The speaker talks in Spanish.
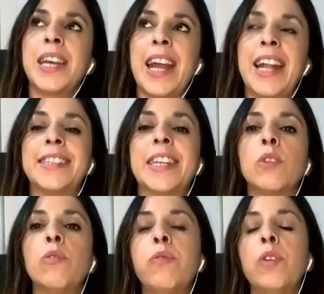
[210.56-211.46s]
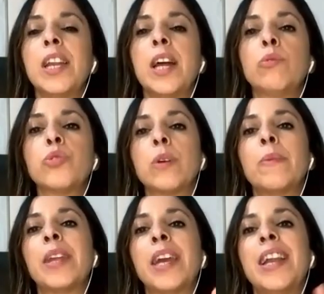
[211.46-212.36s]
el triunfo de la luz
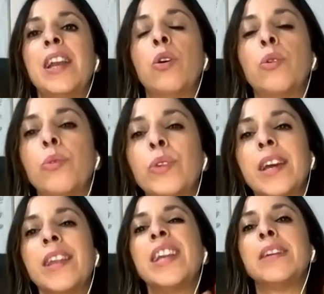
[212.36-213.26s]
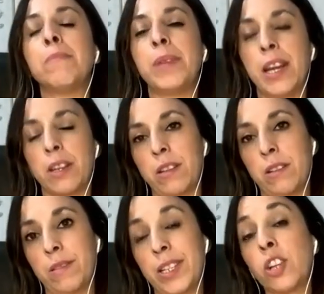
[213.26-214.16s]
sobre la oscuridad del invierno.
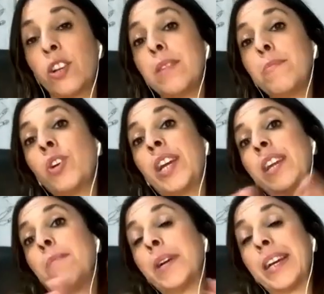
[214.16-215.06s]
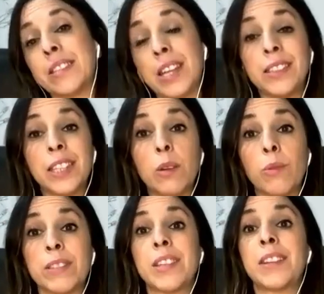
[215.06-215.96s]
Recordemos que en épocas
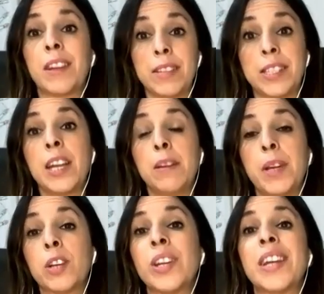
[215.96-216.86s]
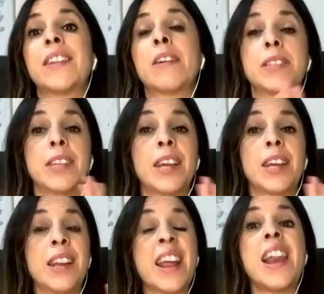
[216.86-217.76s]
antiguas atravesar el invierno era atravesar
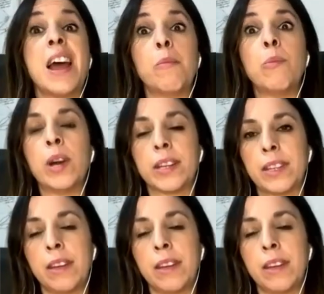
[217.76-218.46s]
la muerte.